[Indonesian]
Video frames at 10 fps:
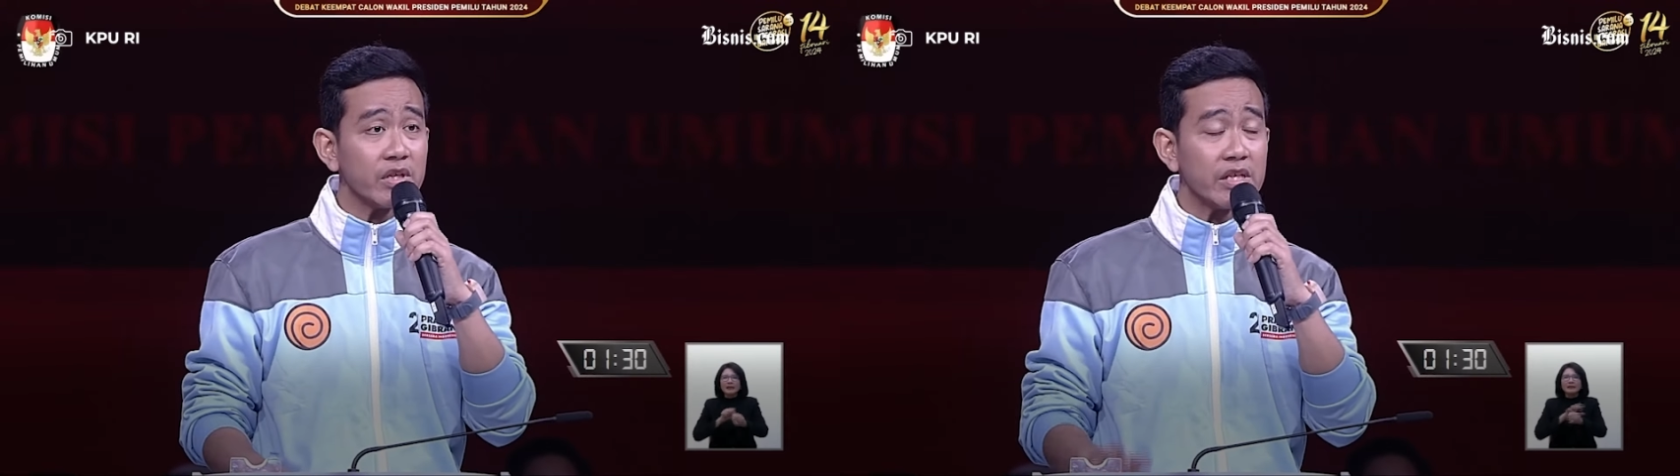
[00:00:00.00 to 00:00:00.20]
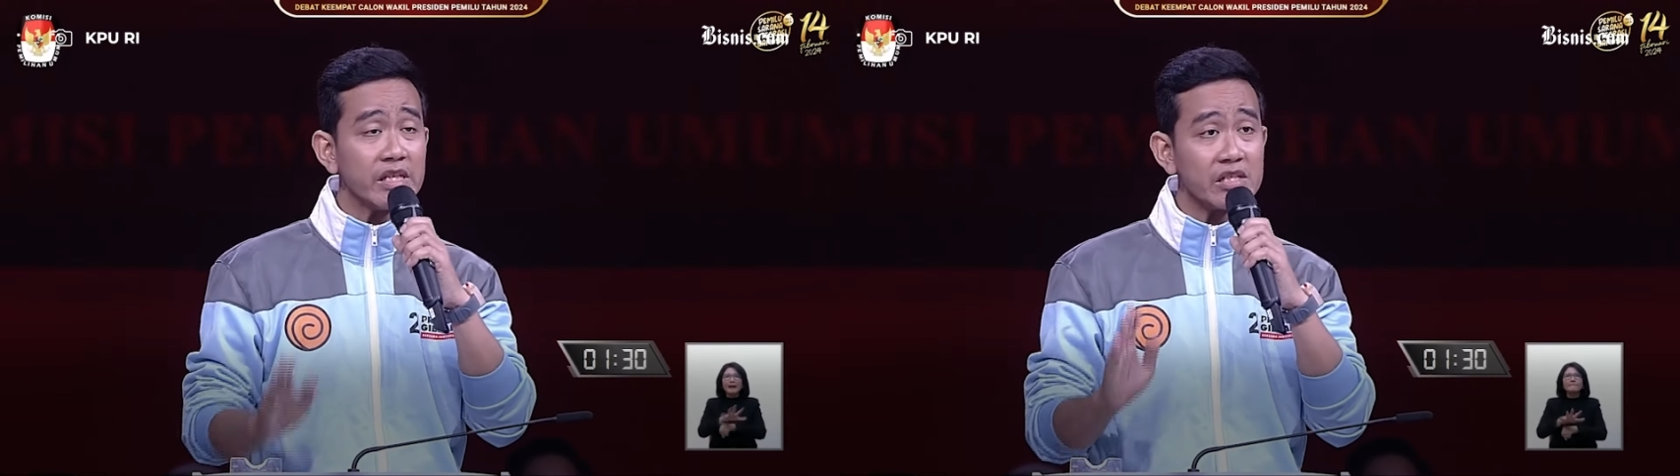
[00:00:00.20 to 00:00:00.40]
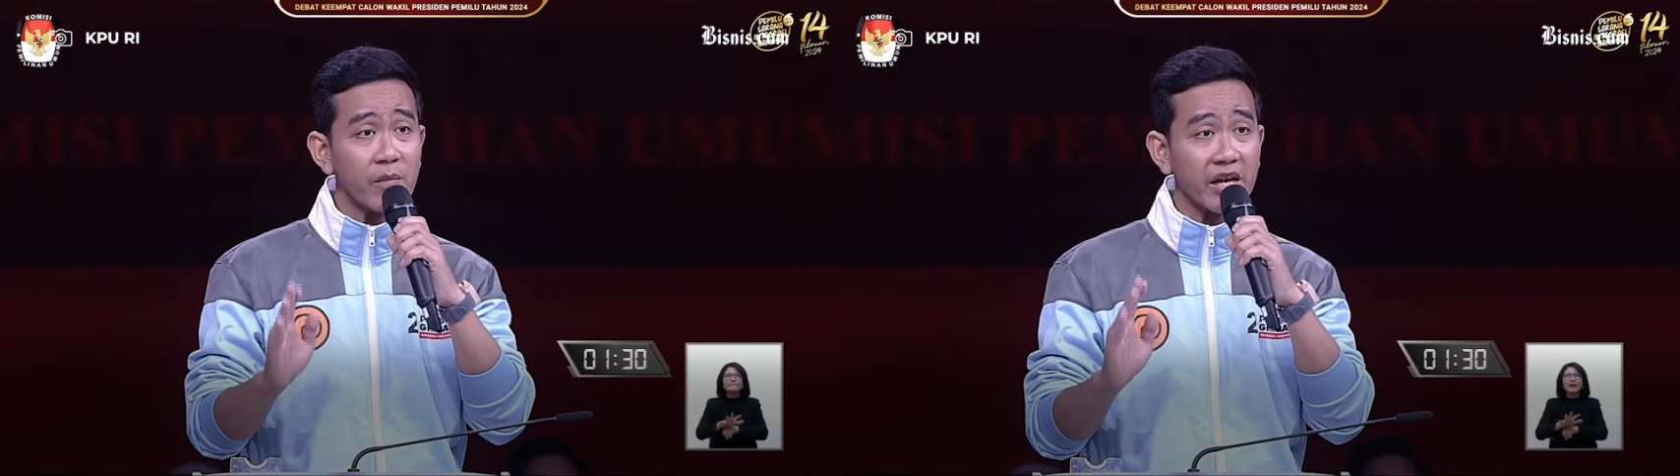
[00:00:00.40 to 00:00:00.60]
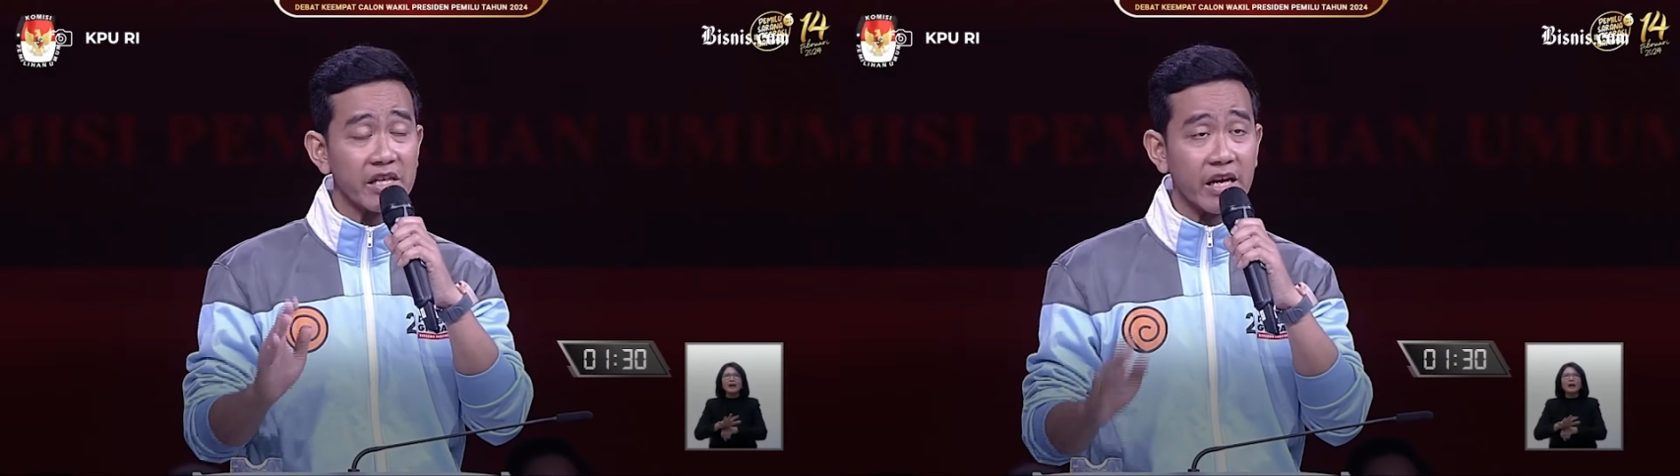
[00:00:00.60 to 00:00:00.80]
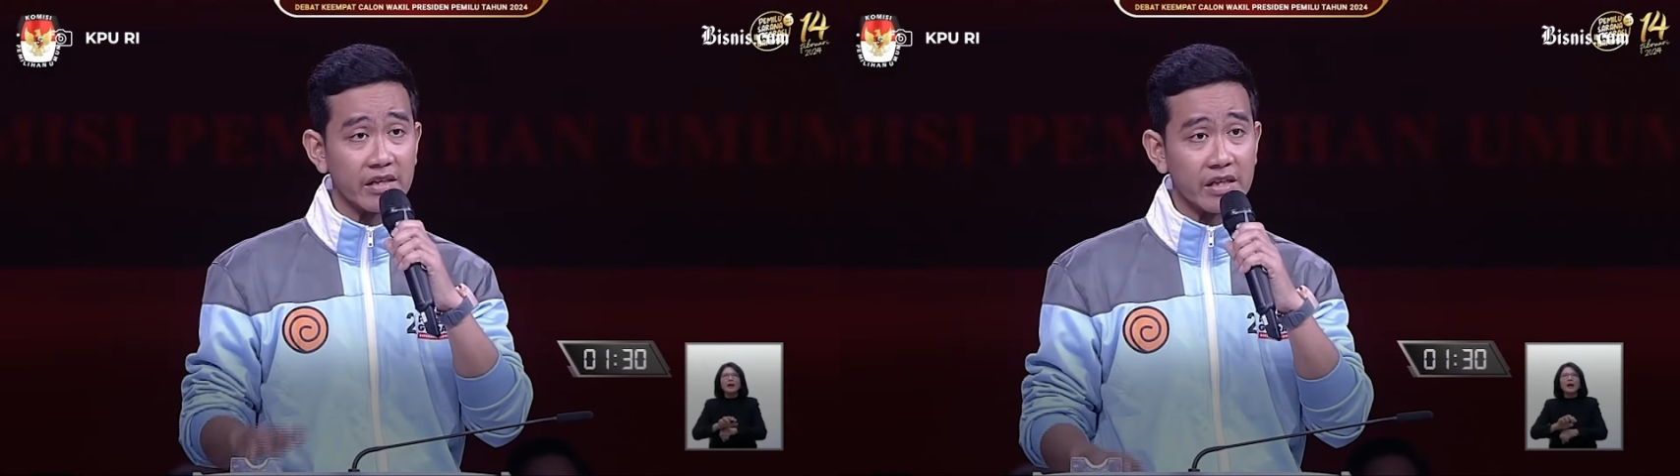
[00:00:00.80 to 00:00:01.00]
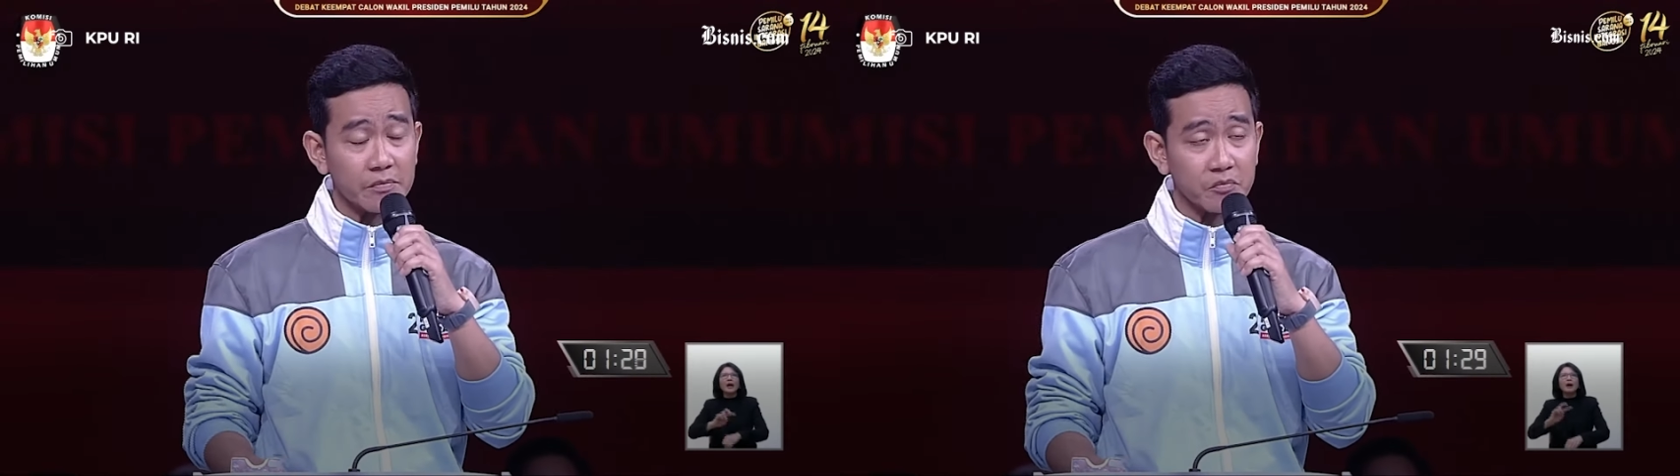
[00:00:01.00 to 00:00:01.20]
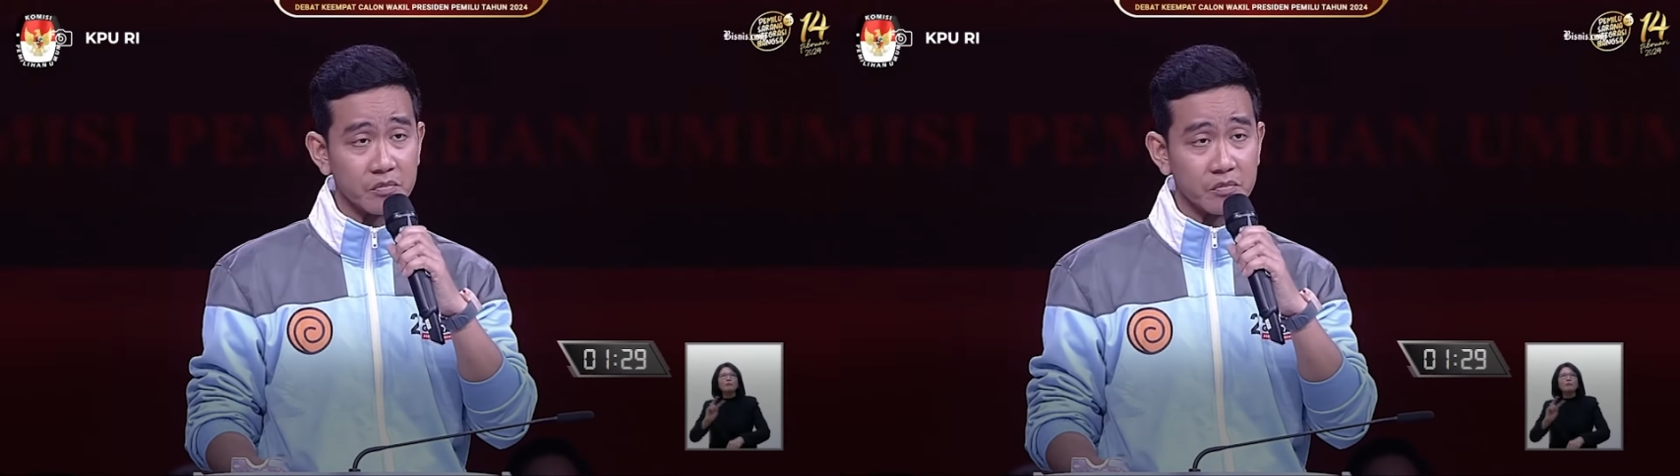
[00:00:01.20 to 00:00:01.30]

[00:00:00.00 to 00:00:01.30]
ini semakin nyata.